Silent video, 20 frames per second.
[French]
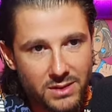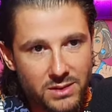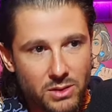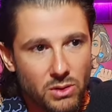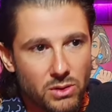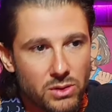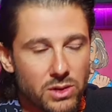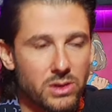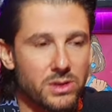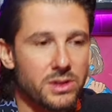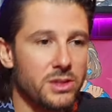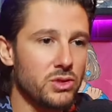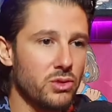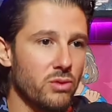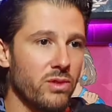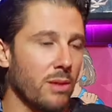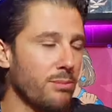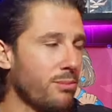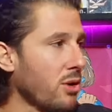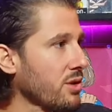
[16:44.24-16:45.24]
Donc, ils ouvrent la
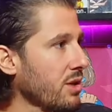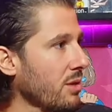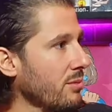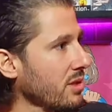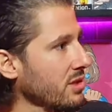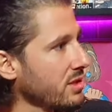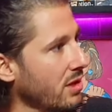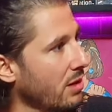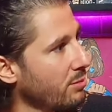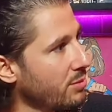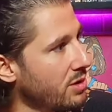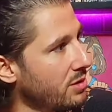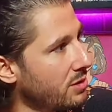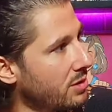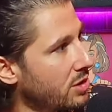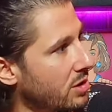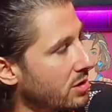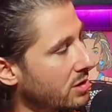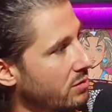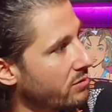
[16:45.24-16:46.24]
porte, un mec Zarbi,
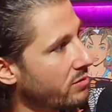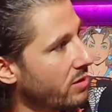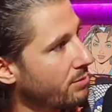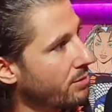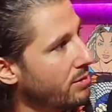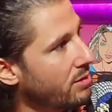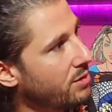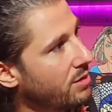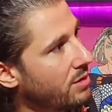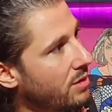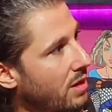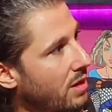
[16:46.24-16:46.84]
déjà, qui ouvre la porte, un